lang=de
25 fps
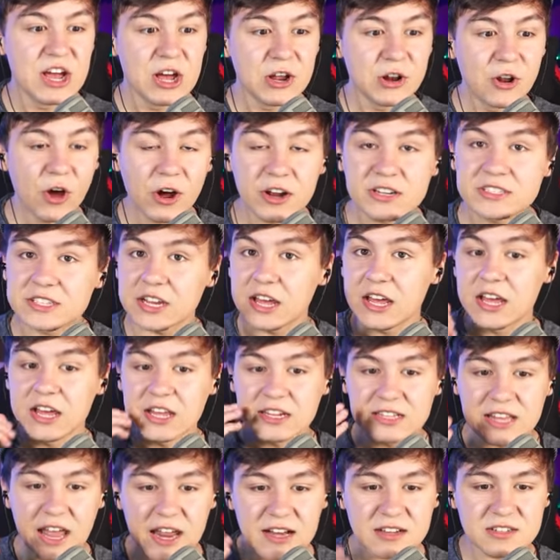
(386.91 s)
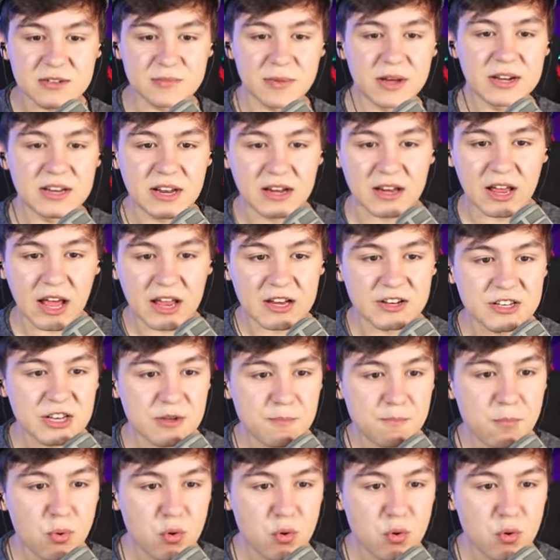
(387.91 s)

Leute, denkt immer daran, die